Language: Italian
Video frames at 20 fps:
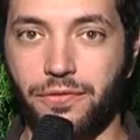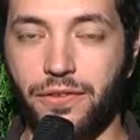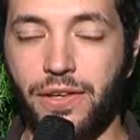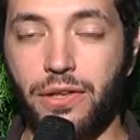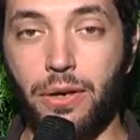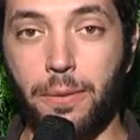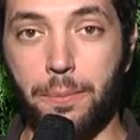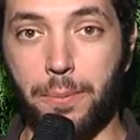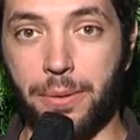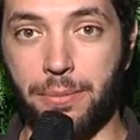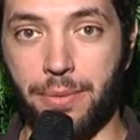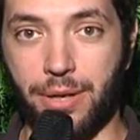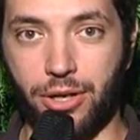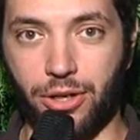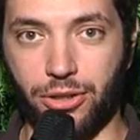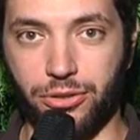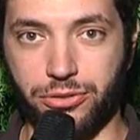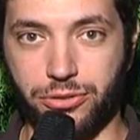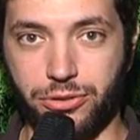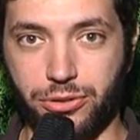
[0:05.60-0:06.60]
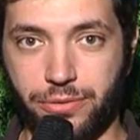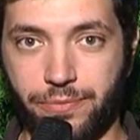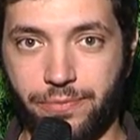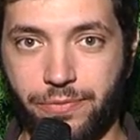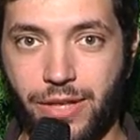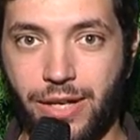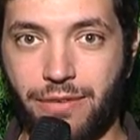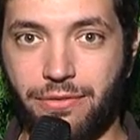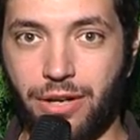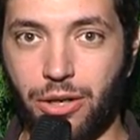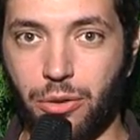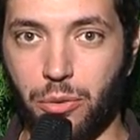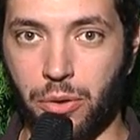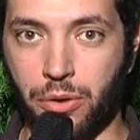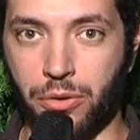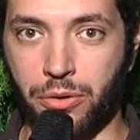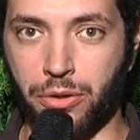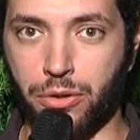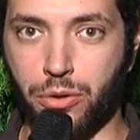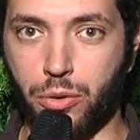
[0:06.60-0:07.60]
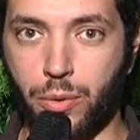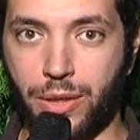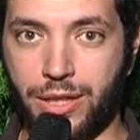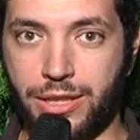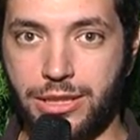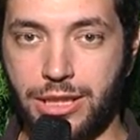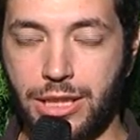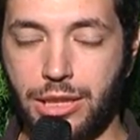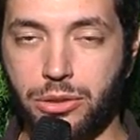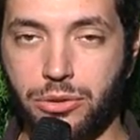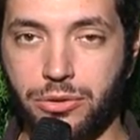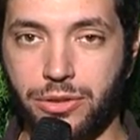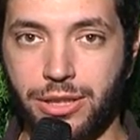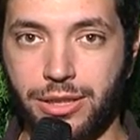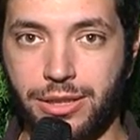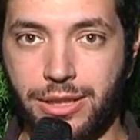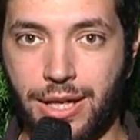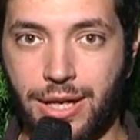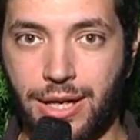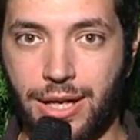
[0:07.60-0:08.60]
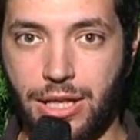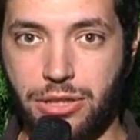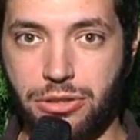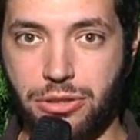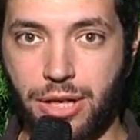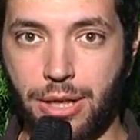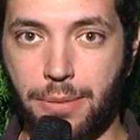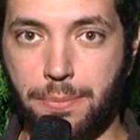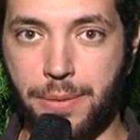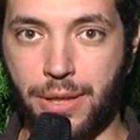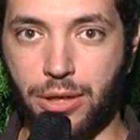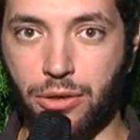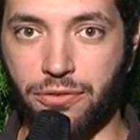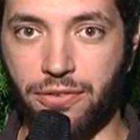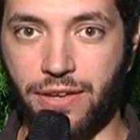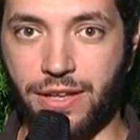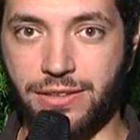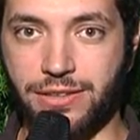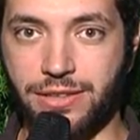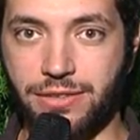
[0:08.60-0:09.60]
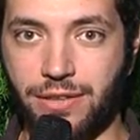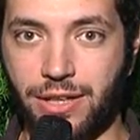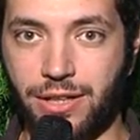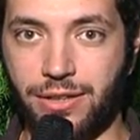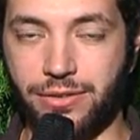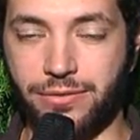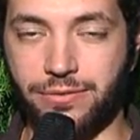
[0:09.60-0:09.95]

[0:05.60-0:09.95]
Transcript: Fino al 1 agosto avrà luogo Querceto International Piano Festival,